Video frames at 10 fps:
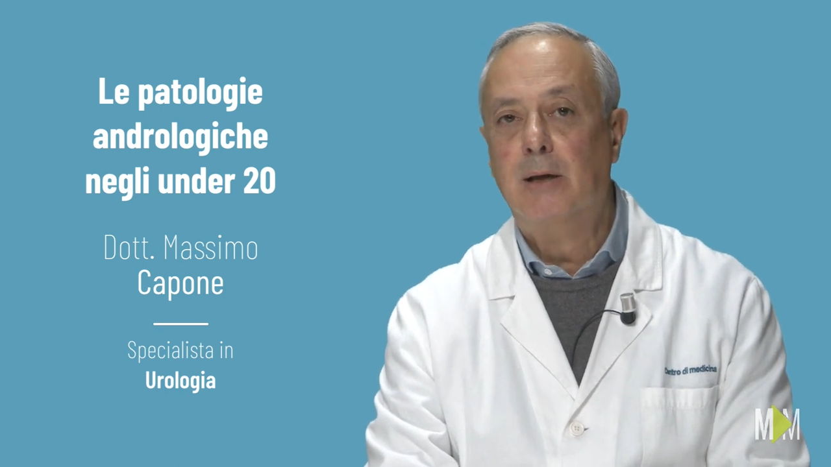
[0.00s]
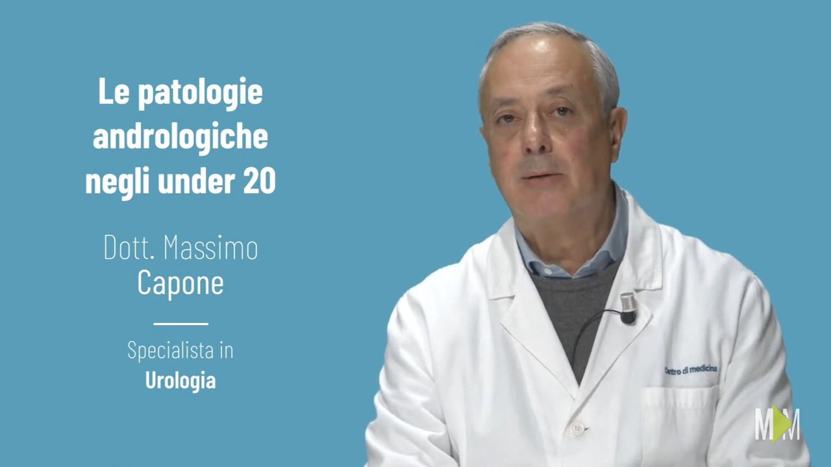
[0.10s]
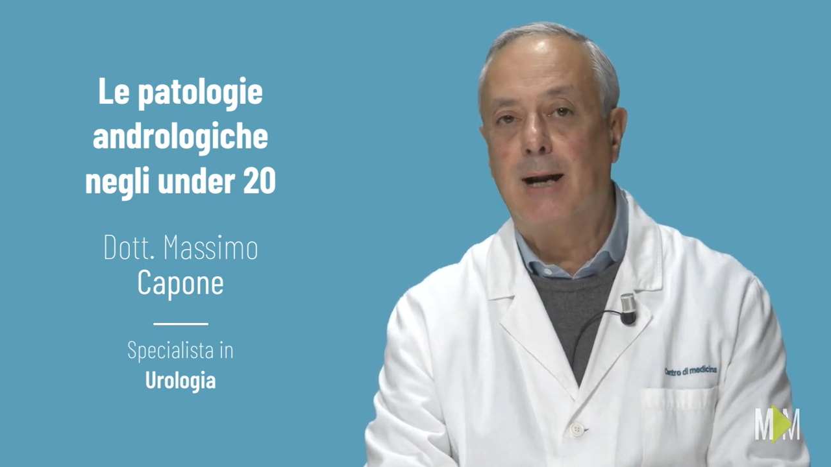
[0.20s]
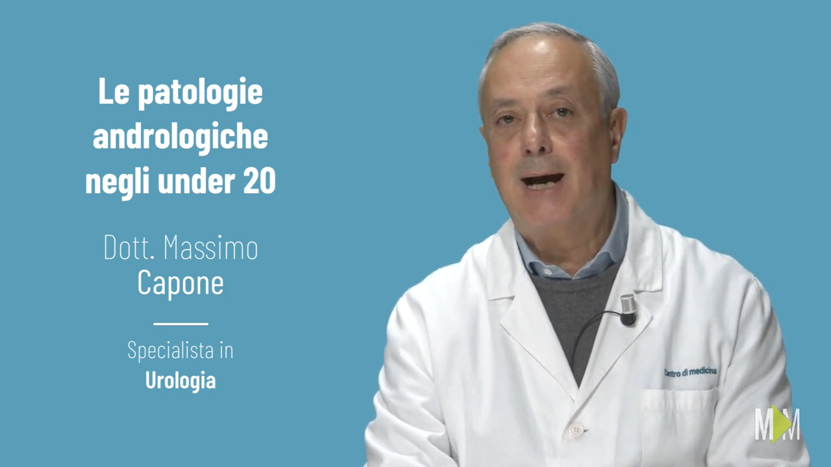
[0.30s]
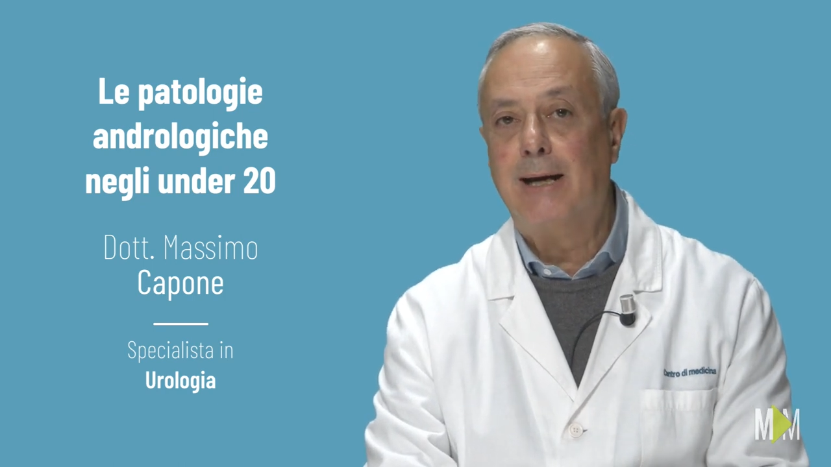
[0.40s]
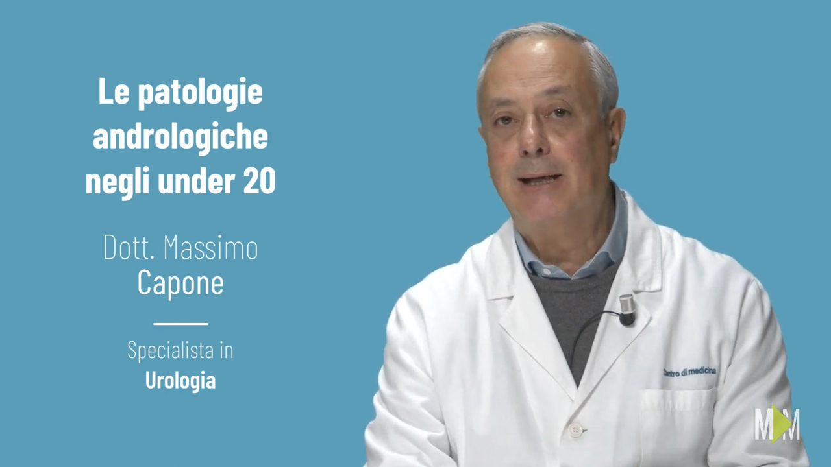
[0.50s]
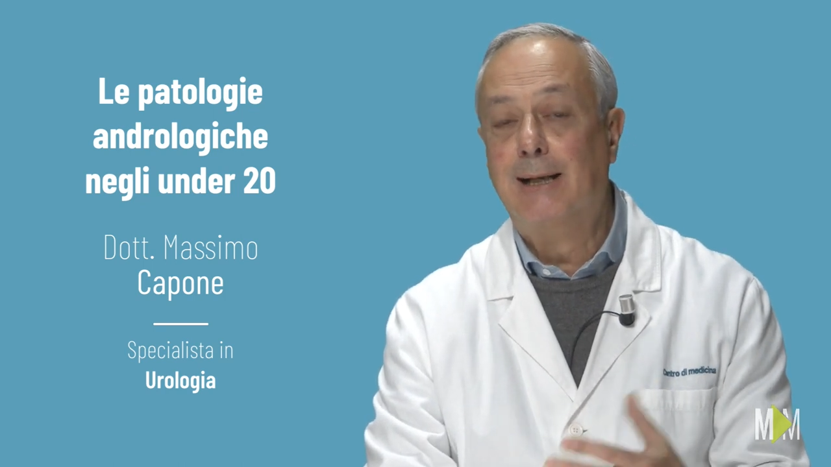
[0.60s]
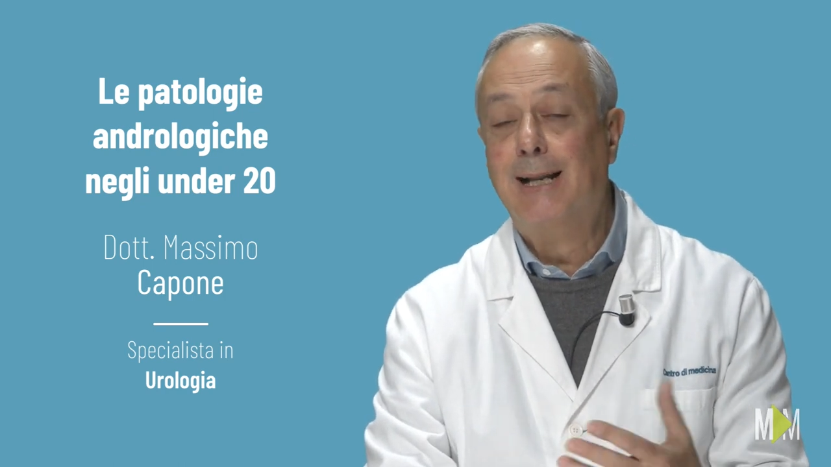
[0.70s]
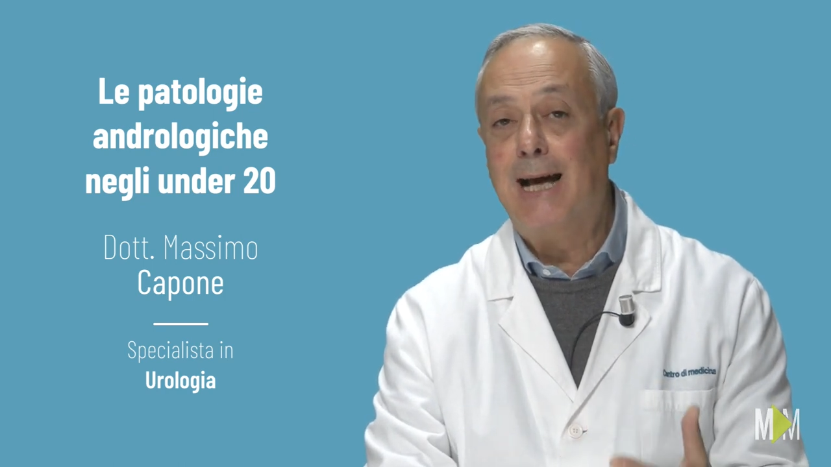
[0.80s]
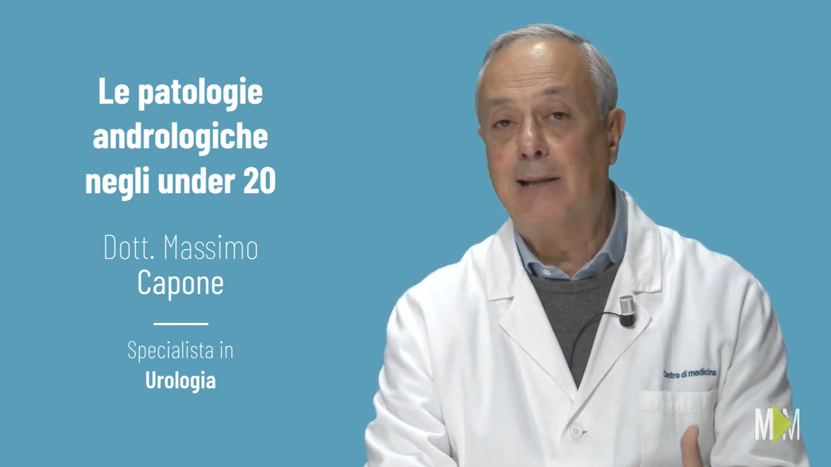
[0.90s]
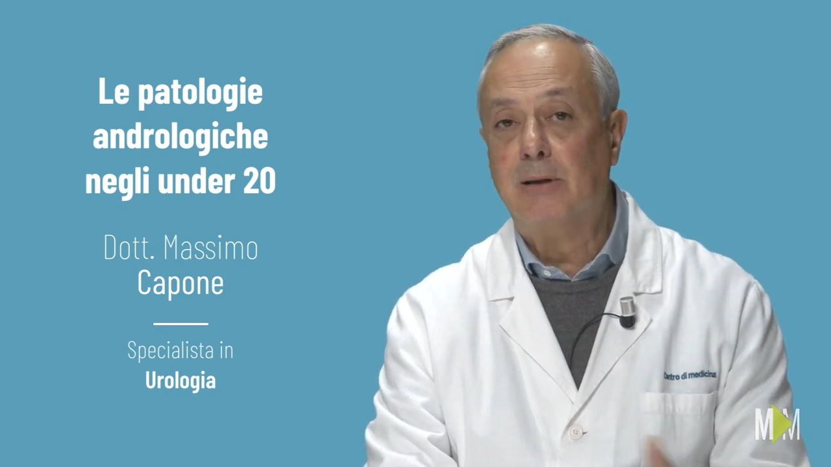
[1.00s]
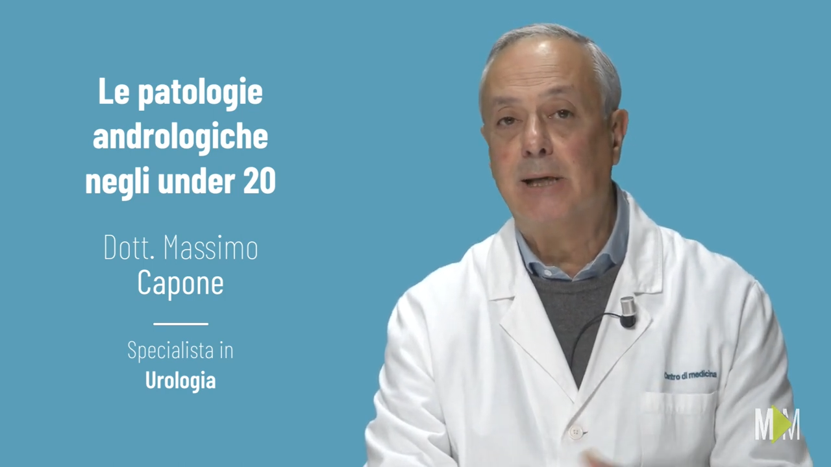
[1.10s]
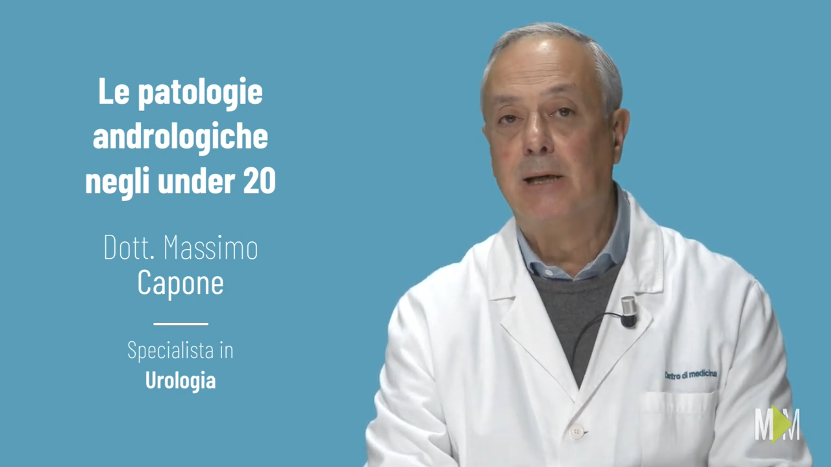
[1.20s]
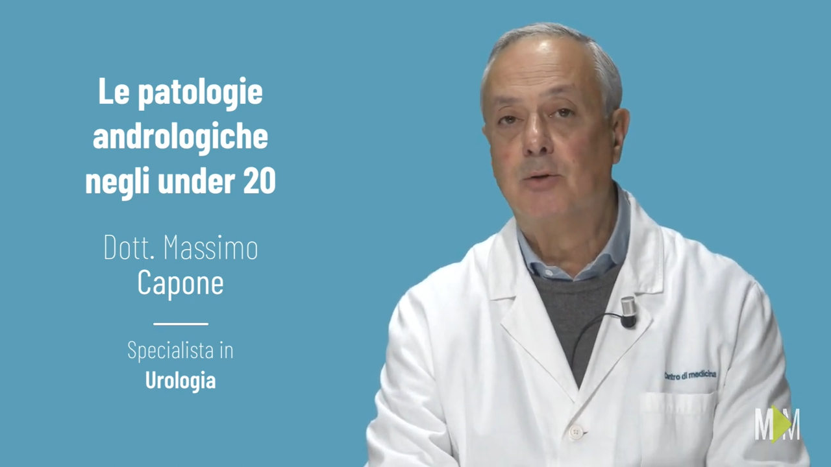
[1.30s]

tra il glande,